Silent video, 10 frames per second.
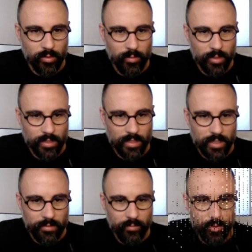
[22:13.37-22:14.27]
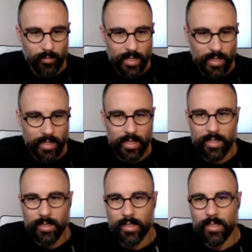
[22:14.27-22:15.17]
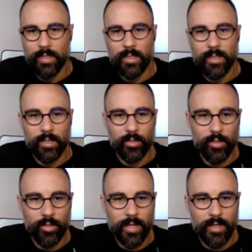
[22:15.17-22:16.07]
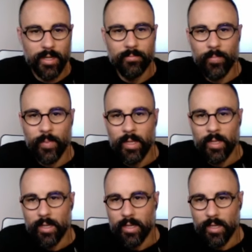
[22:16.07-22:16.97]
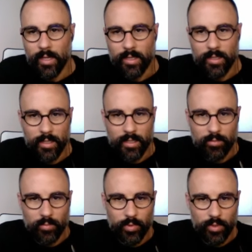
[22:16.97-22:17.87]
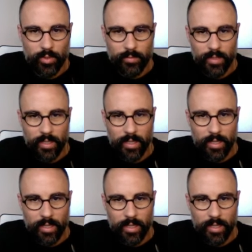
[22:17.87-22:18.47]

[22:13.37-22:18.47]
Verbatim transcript: puedes describir un poco para que la gente te conozca. Eh, aquí tienes un poco también